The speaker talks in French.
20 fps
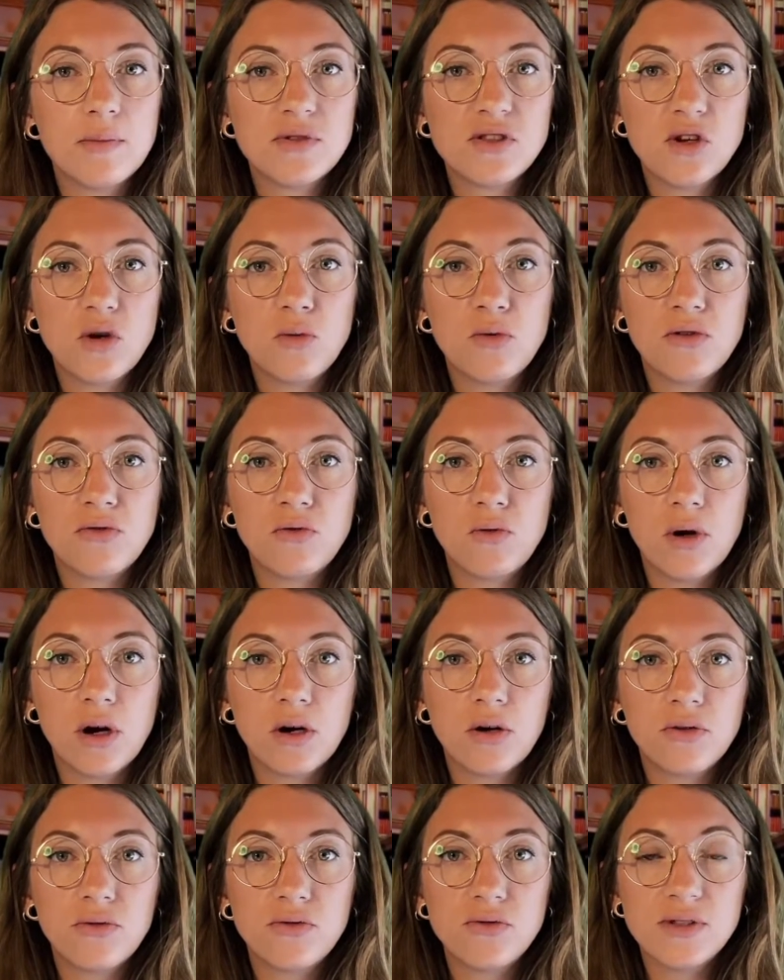semble vouloir
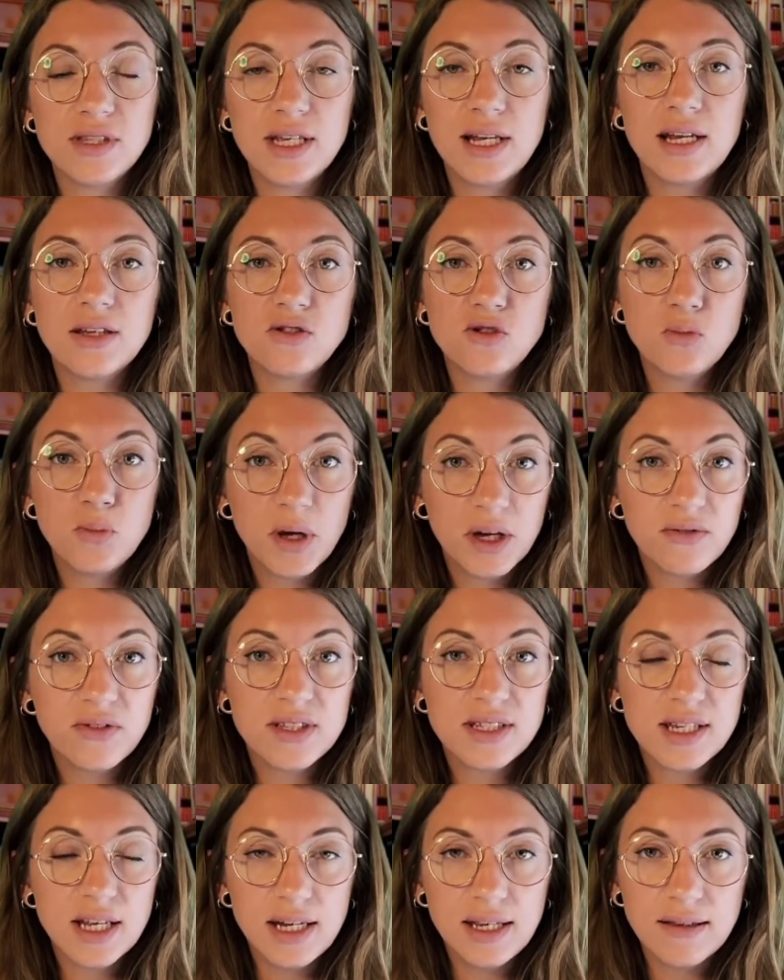refuser la
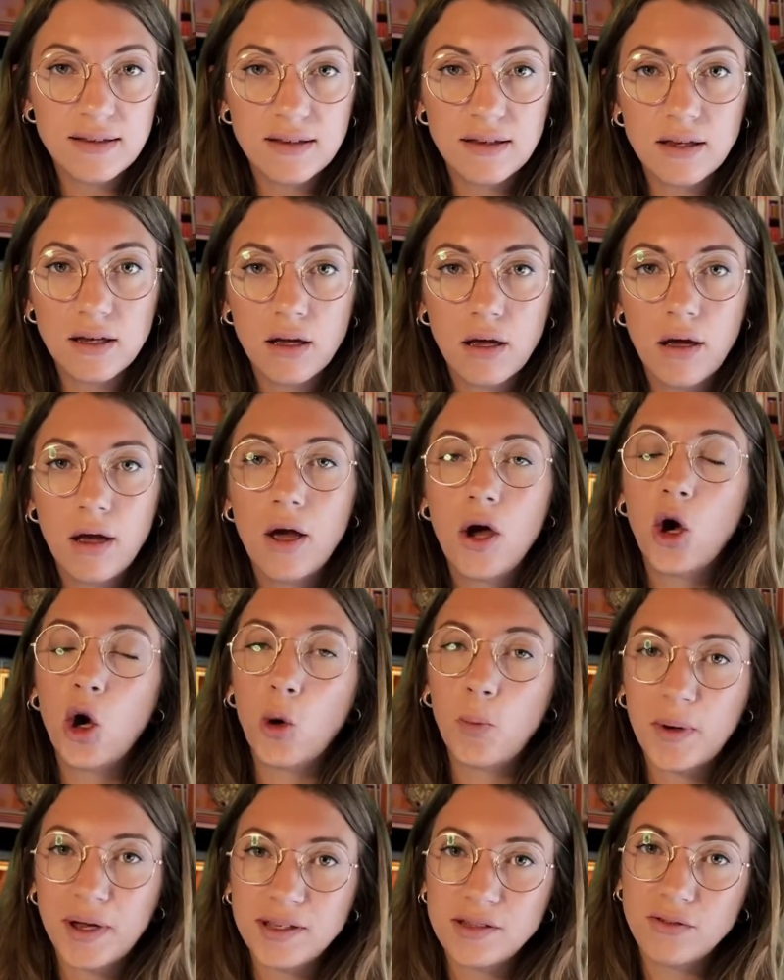superficialité
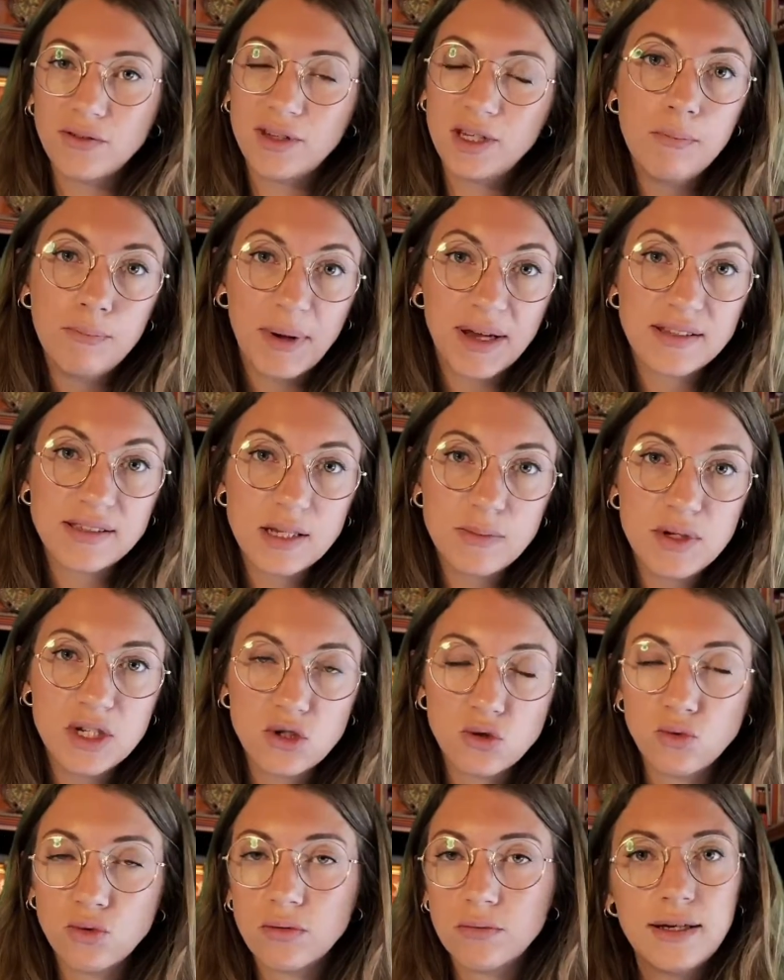représentée par ses
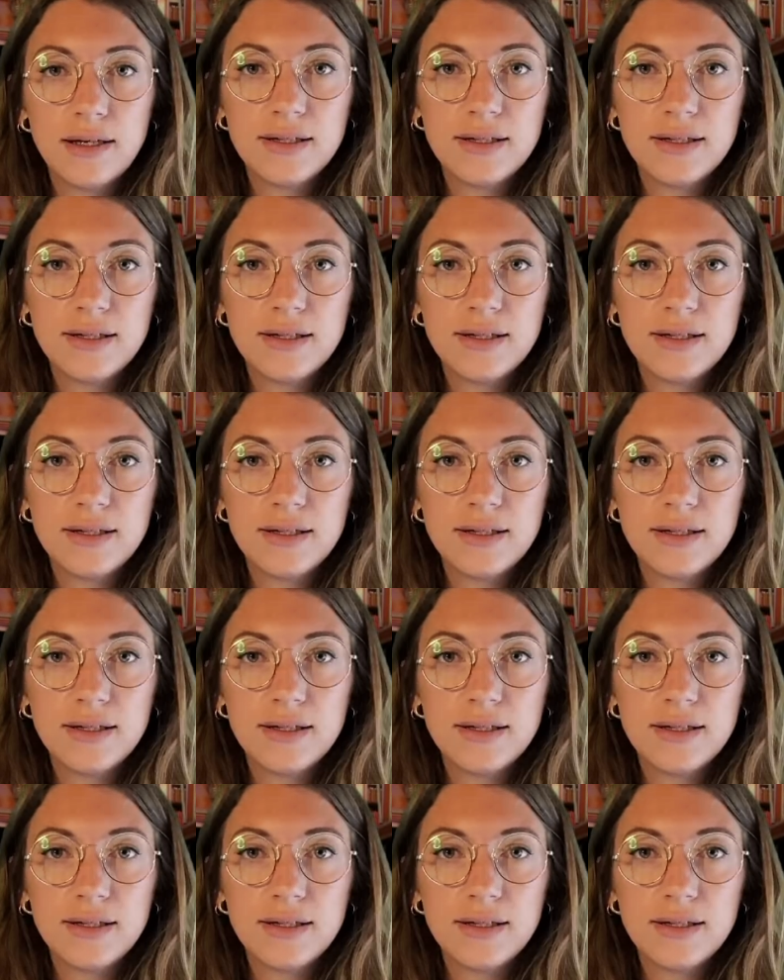bijoux.